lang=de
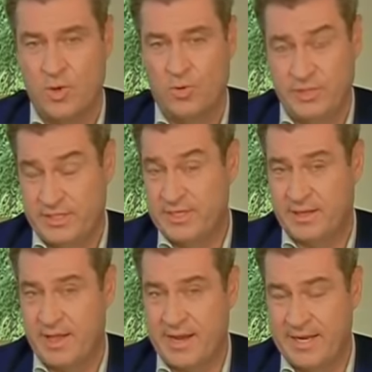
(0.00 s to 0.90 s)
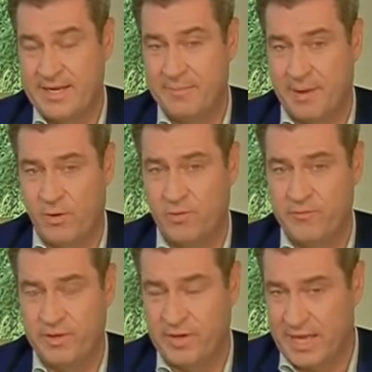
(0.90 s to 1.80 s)
Und diese klare Linie
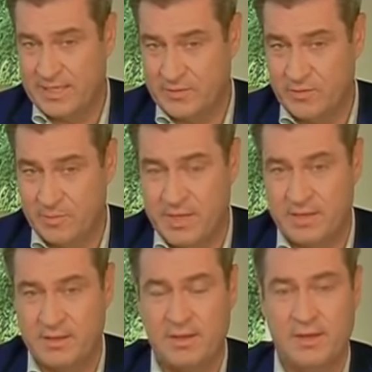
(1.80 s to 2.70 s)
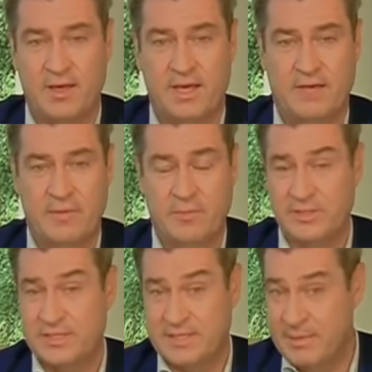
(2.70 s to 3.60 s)
brauchen wir, die heißt für mich, äh, wir
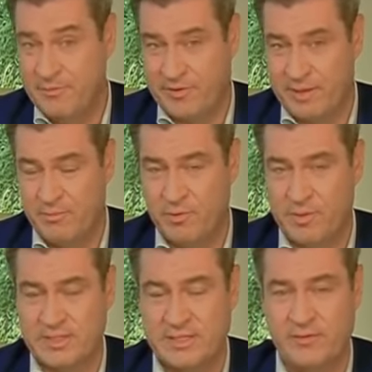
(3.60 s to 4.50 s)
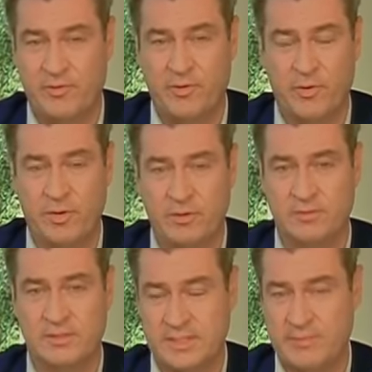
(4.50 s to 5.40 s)
müssen das Impftempo massiv erhöhen.
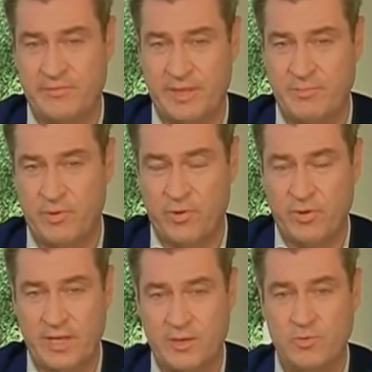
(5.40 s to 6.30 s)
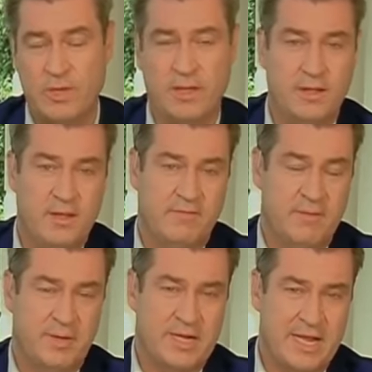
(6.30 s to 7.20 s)
Und das Impftempo erhöhen geht nur,
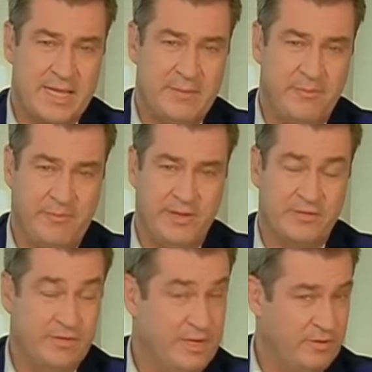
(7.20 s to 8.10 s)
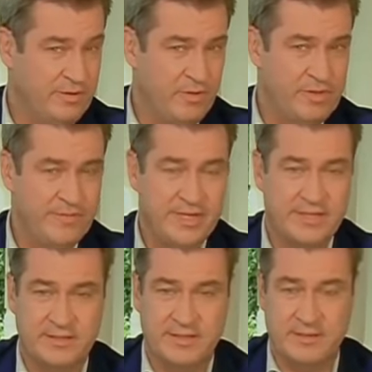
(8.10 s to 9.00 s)
wenn man keine Impfpflicht will. Und die wollen wir
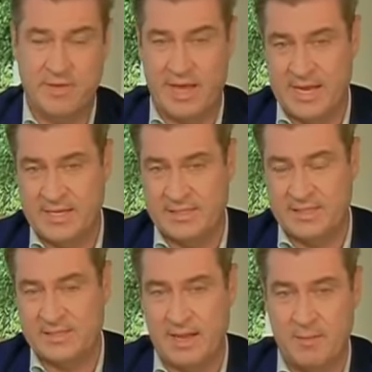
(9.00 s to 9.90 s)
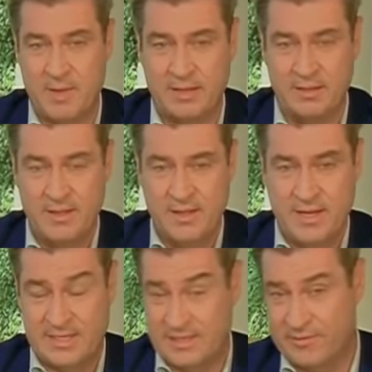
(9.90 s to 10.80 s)
nicht, indem wir einerseits klar machen,
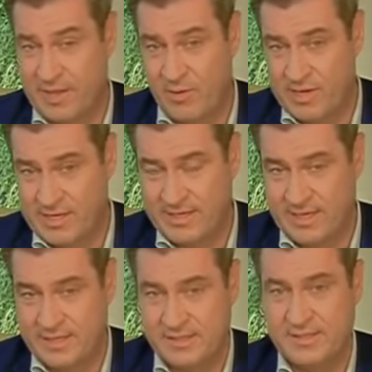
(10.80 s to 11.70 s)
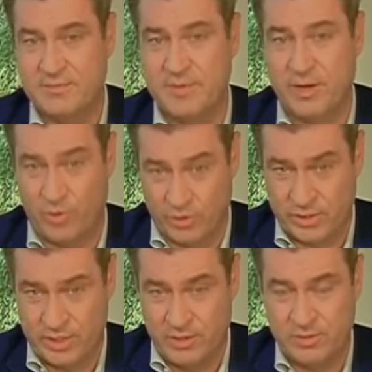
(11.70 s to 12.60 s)
dass auf Dauer die Tests nicht mehr
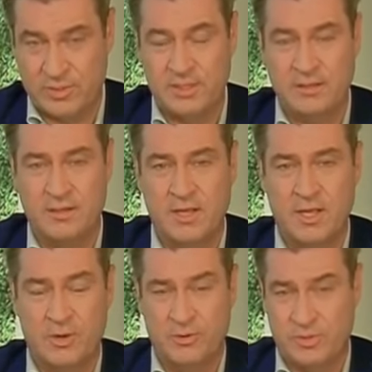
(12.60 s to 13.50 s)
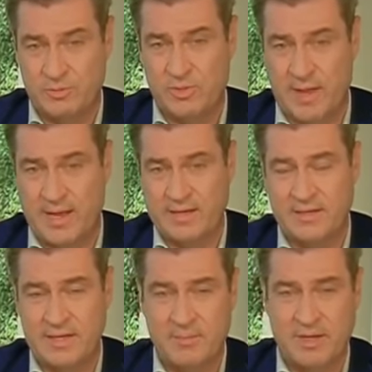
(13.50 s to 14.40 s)
kostenlos sind. Und zum Zweiten,
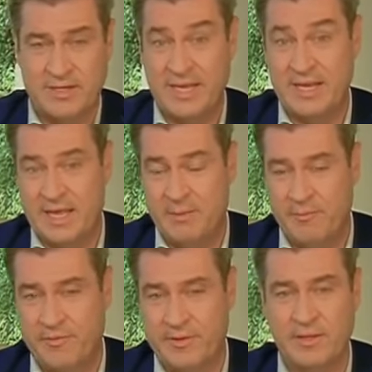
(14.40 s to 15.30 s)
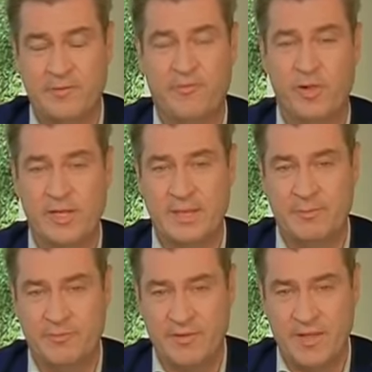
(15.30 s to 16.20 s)
indem man den Geimpften, den
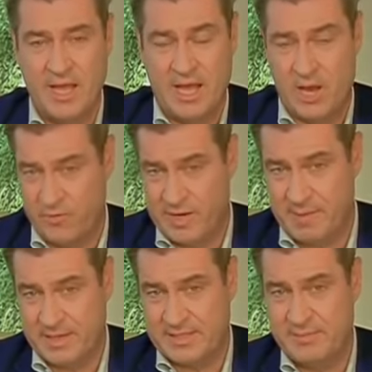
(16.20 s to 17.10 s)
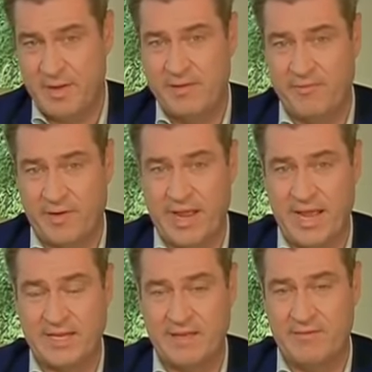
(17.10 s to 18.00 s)
Vollgeimpften auch wieder maximale
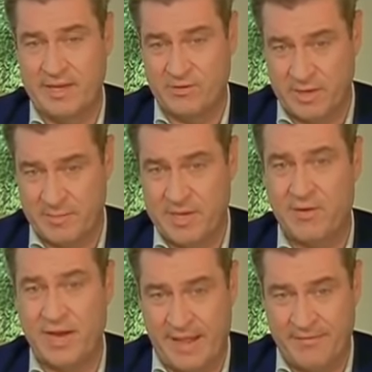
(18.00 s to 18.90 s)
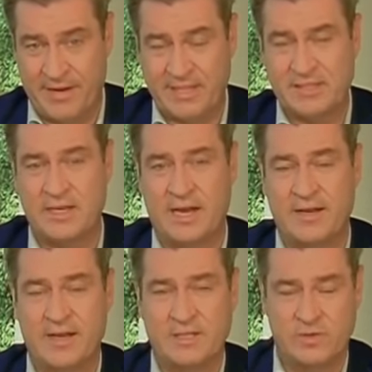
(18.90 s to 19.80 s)
Freiheit gewährt und damit auch einen Anreiz,
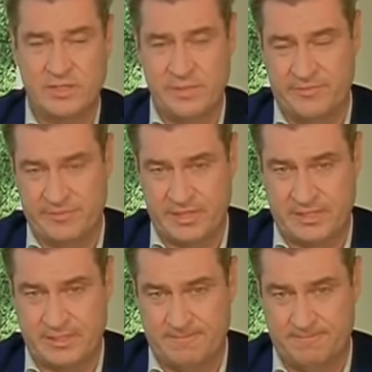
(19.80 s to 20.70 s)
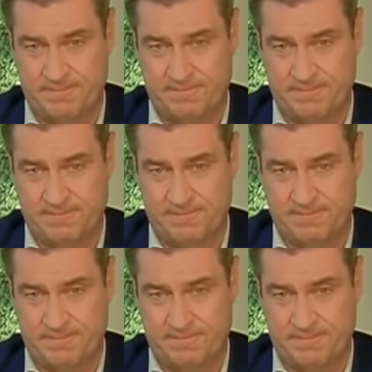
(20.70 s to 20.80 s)
Anreiz für das Impfen setzt.